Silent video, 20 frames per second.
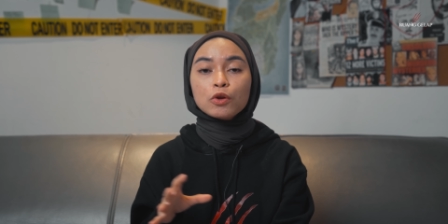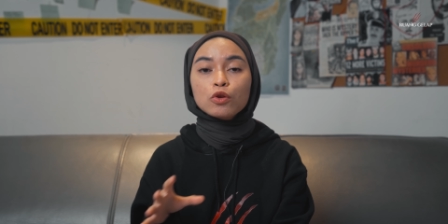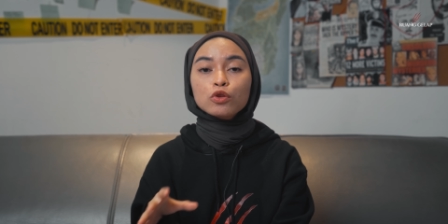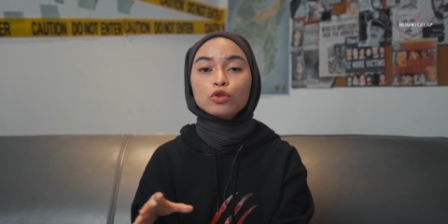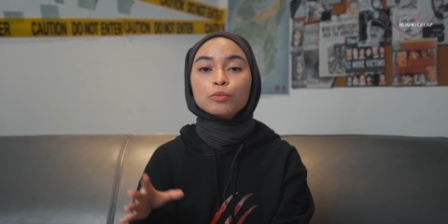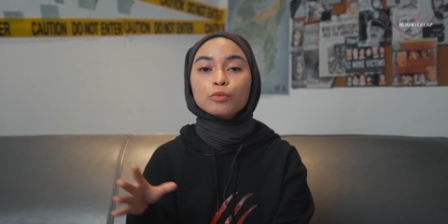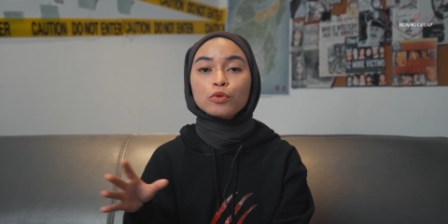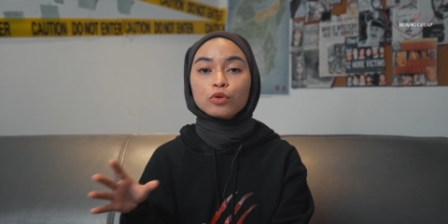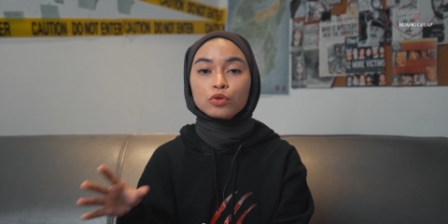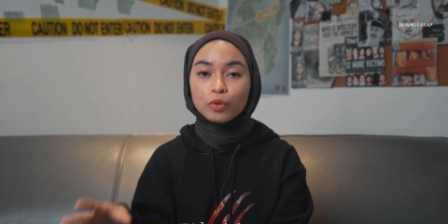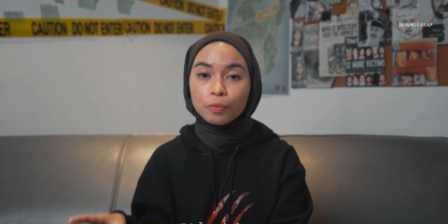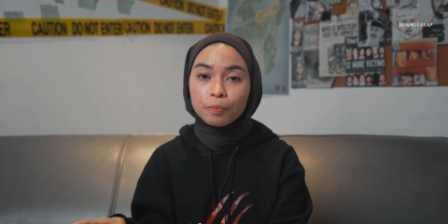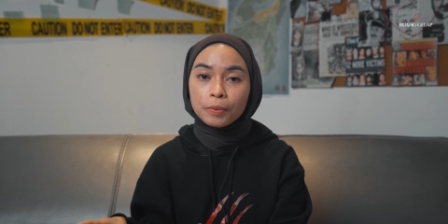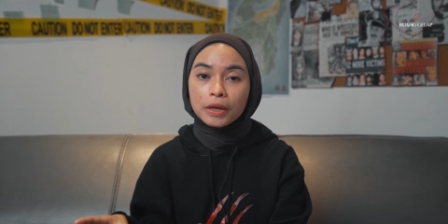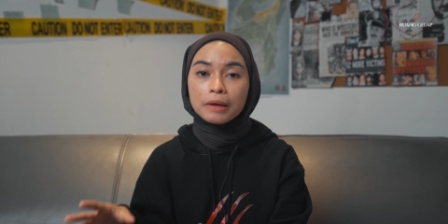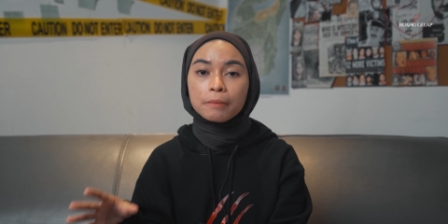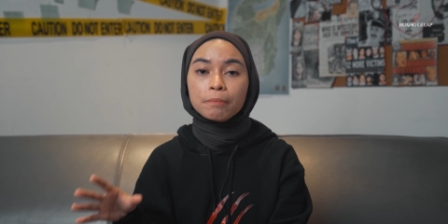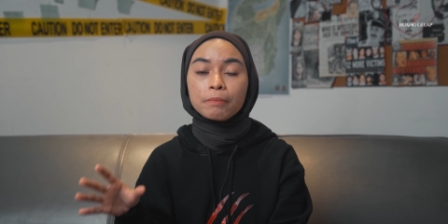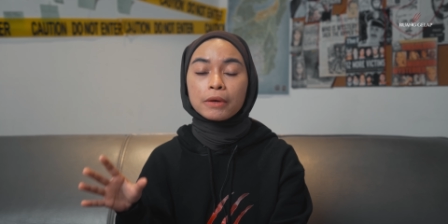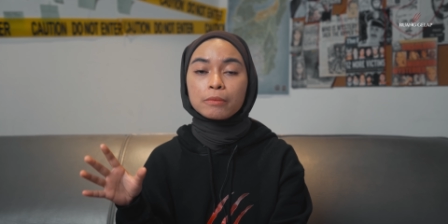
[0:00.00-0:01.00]

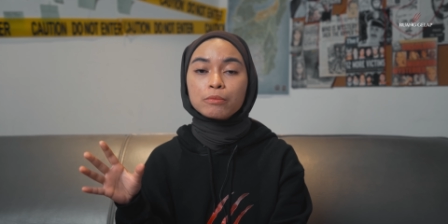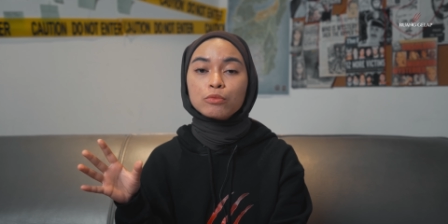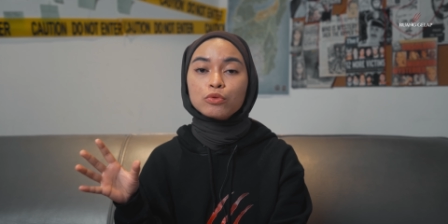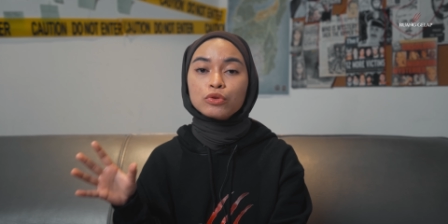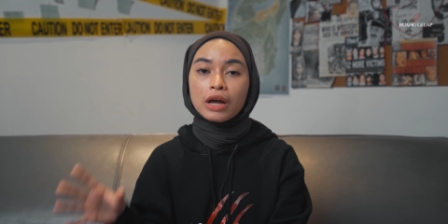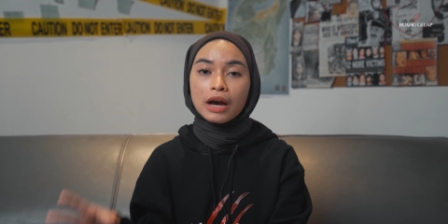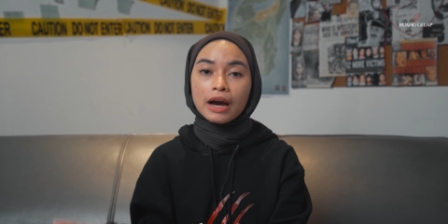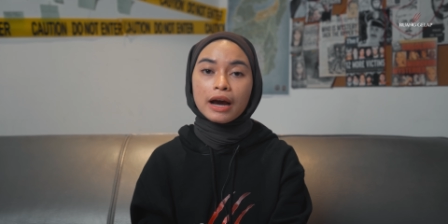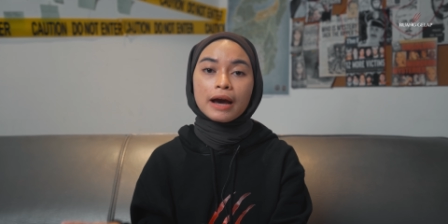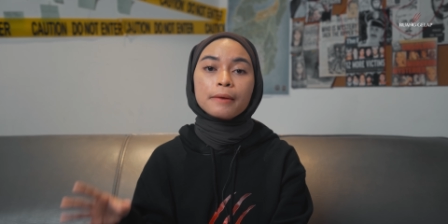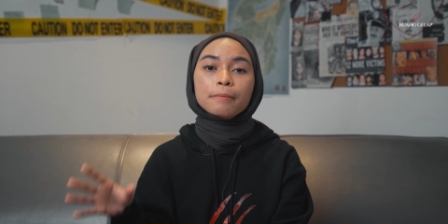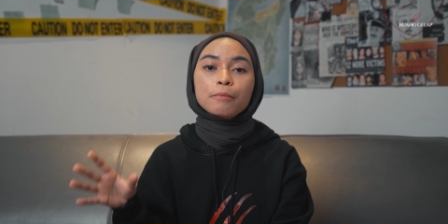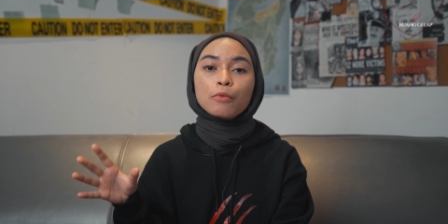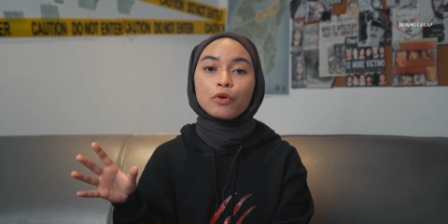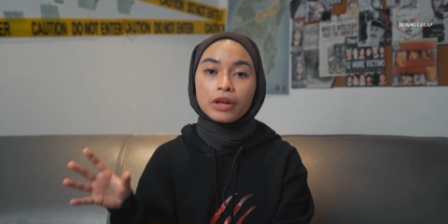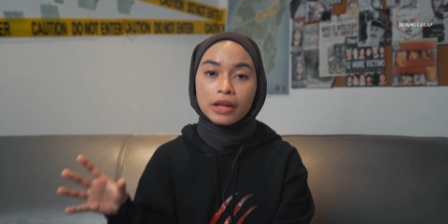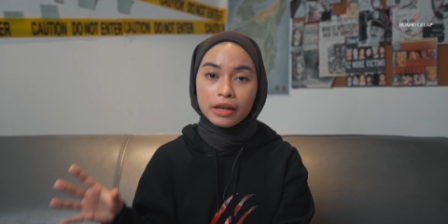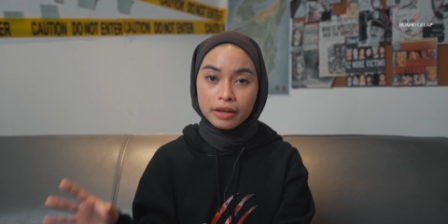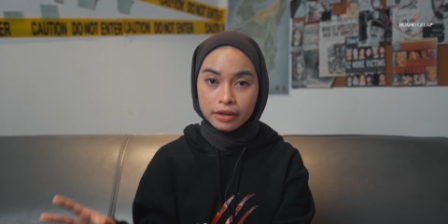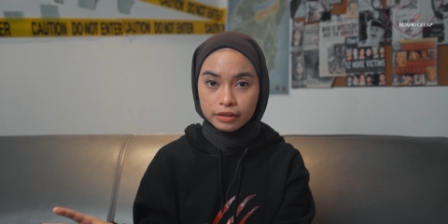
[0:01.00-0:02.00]
menutup-nutupi perbudakan
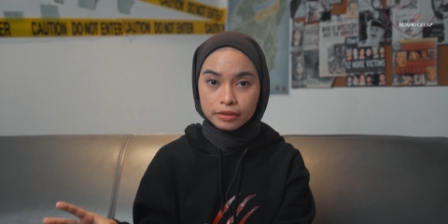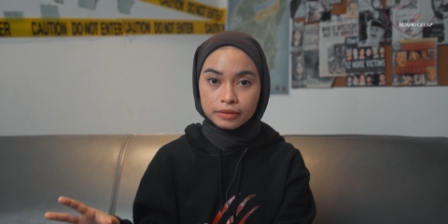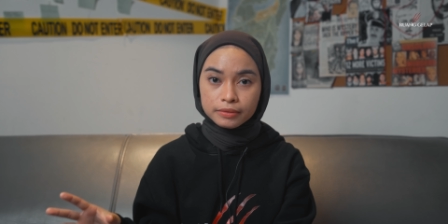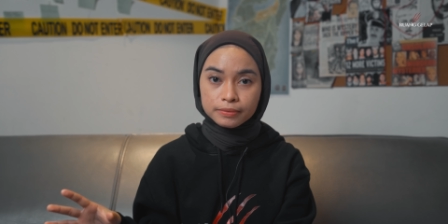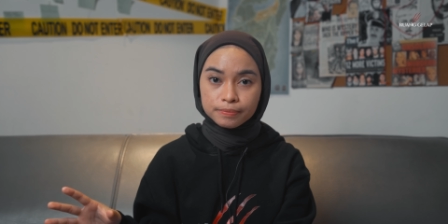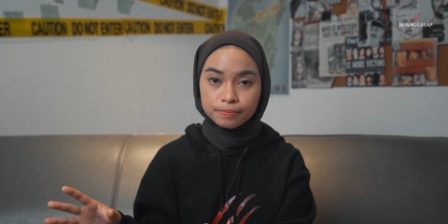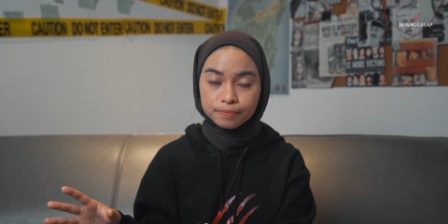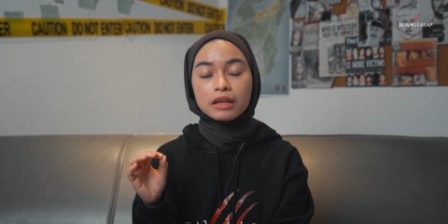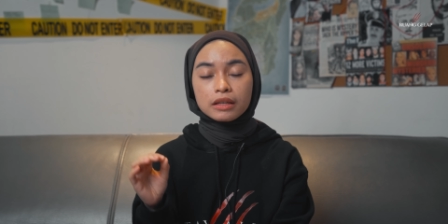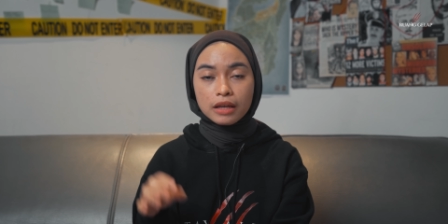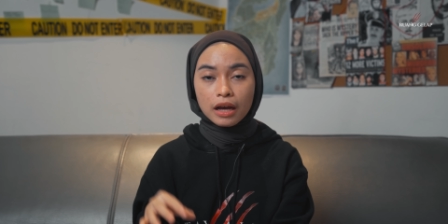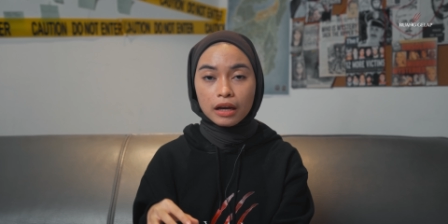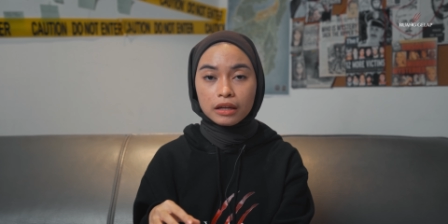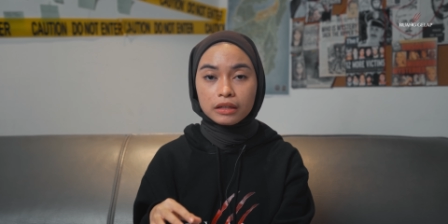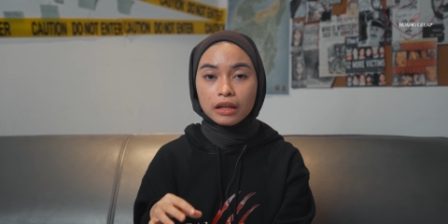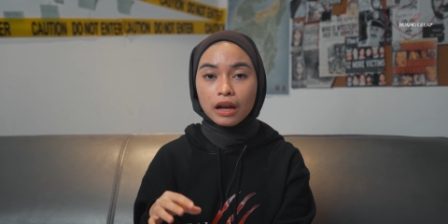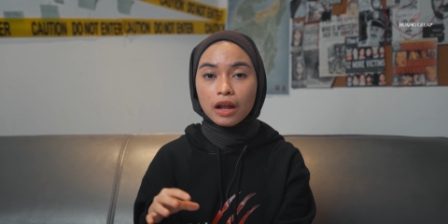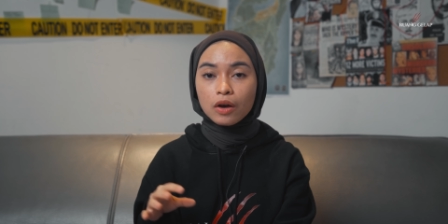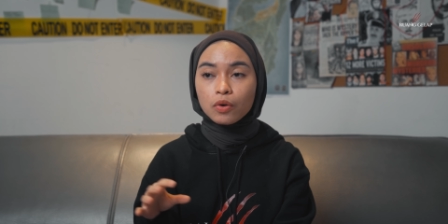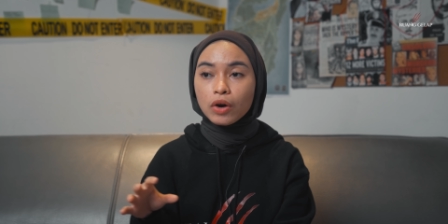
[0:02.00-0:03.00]
modern yang
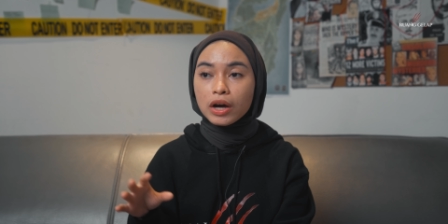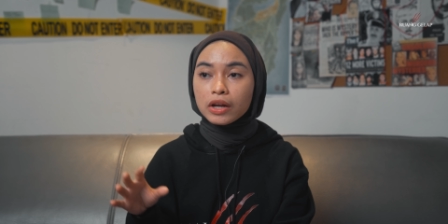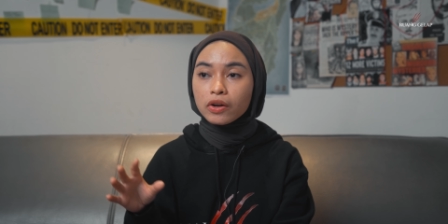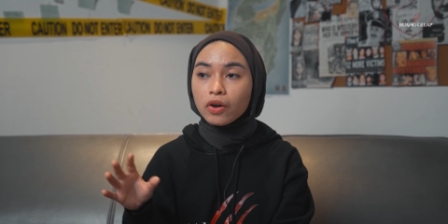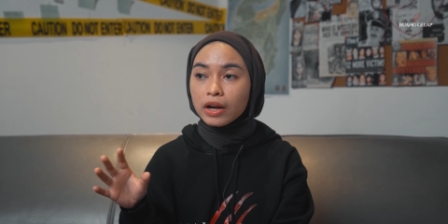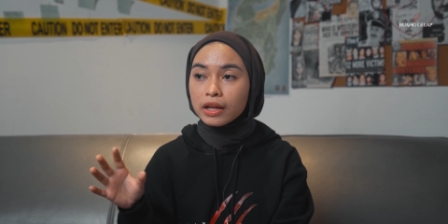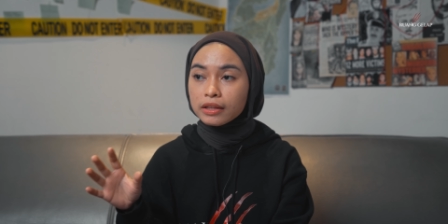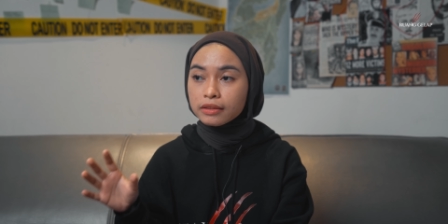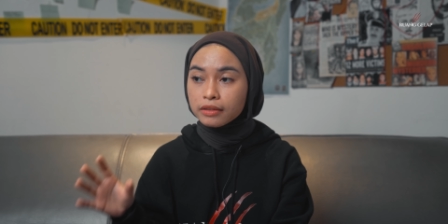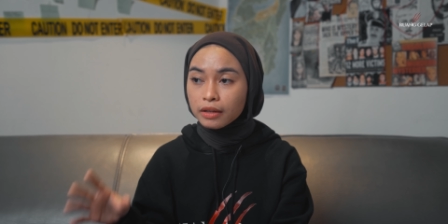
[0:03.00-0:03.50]
dilakukan oleh